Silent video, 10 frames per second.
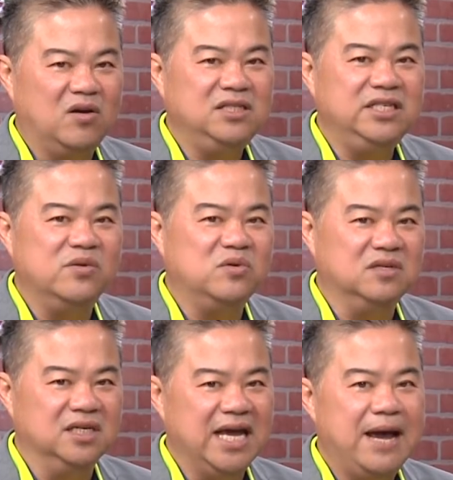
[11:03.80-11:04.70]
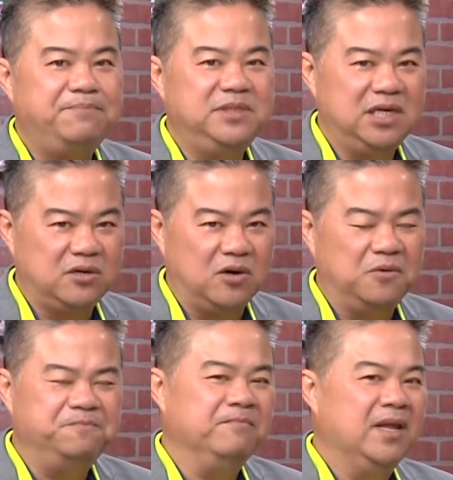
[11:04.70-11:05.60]
có nhiều người
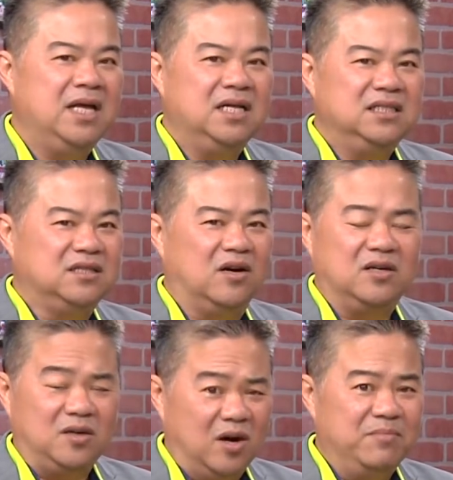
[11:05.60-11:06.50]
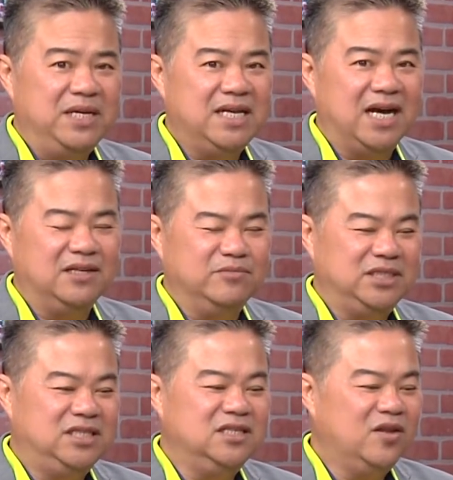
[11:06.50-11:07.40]
F0 rồi, rồi bây giờ
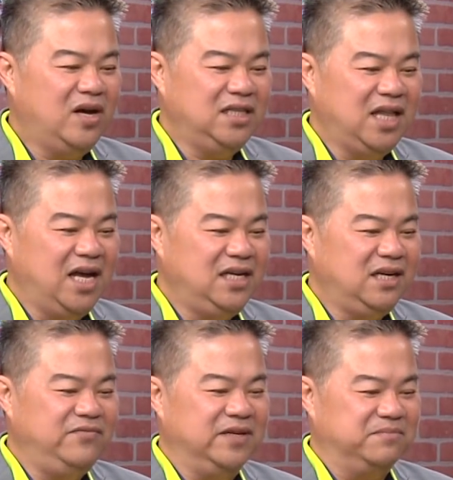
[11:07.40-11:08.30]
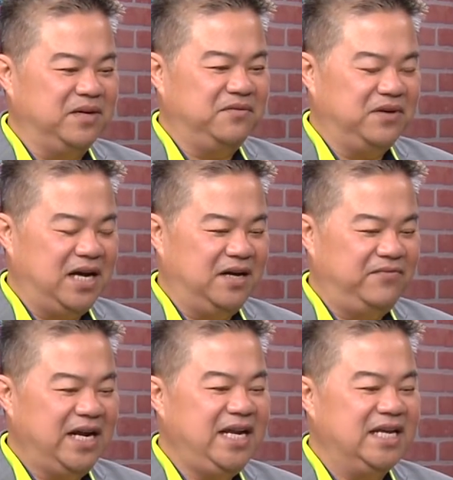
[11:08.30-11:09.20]
chưa nói tới cái việc mà à,
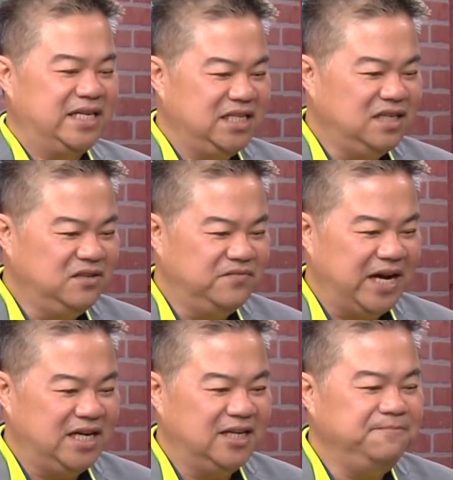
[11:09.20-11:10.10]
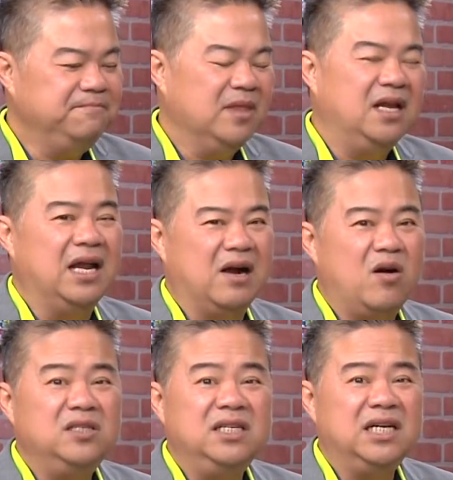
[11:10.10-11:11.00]
phát hiện ra những người vậy nữa là
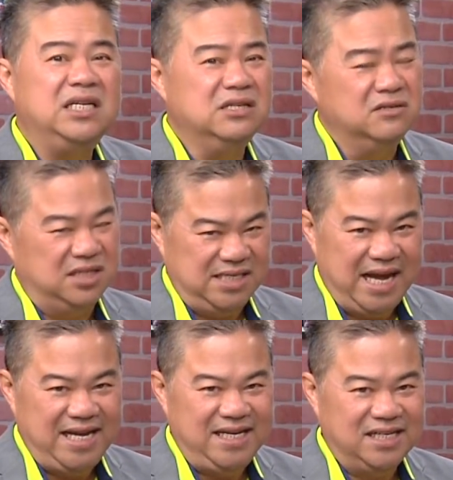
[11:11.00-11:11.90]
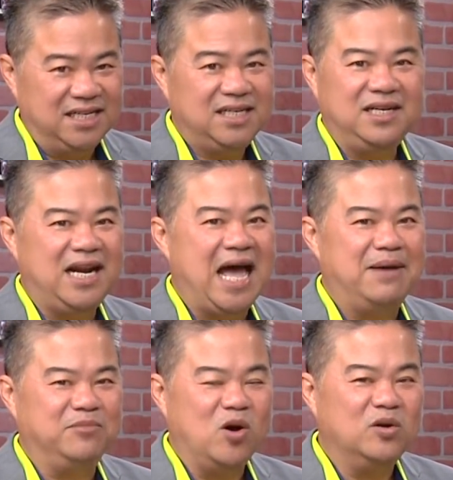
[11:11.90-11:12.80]
có những cái đường dây nữa
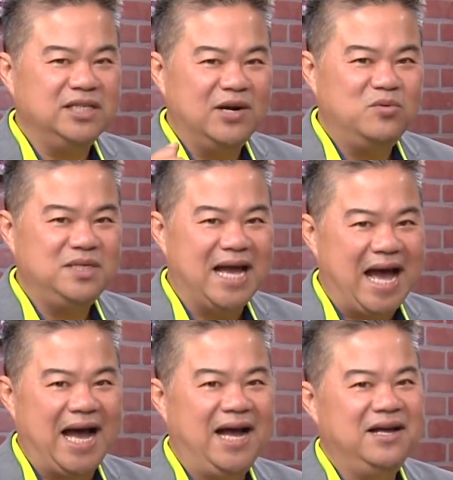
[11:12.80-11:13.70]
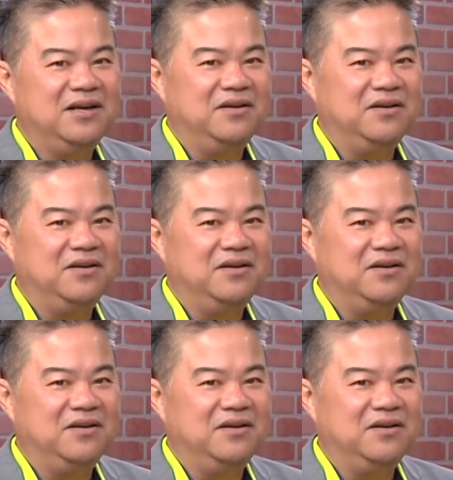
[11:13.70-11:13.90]
làm con dấu giả